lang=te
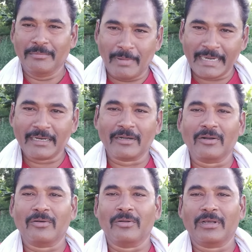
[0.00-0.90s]

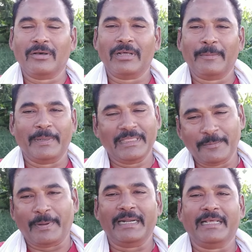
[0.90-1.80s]
మార్కెట్లో కొనుక్కోవాలా
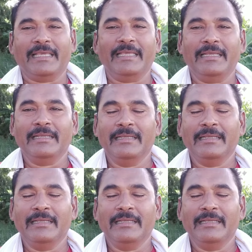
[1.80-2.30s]
ప్రతి పంటకి